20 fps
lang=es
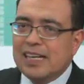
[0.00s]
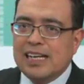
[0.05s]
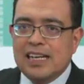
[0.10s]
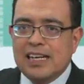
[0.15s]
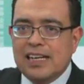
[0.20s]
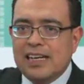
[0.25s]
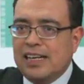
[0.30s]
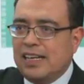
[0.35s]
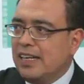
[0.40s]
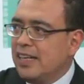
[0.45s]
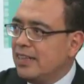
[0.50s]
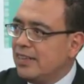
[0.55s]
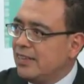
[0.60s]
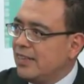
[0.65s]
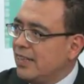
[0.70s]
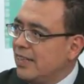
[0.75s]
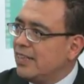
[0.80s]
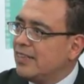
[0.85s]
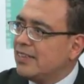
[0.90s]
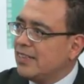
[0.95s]
para que el
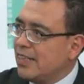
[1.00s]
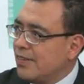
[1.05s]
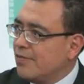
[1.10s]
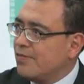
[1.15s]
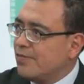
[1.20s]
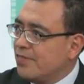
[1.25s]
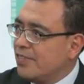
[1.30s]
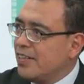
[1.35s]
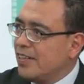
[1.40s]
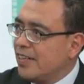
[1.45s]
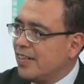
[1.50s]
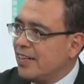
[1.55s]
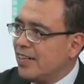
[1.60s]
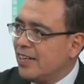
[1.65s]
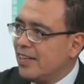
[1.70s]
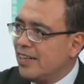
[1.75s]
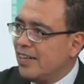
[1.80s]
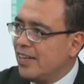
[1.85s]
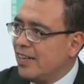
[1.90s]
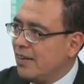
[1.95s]
cliente le
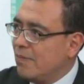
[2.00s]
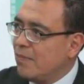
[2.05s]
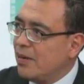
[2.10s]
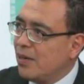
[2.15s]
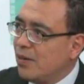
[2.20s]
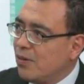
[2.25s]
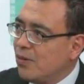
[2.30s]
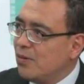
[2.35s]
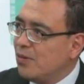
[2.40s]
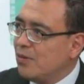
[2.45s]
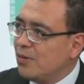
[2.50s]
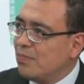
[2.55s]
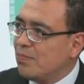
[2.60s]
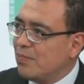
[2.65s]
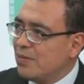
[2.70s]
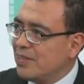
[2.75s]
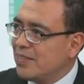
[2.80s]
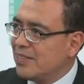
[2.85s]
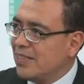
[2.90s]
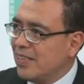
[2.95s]
transfiera el valor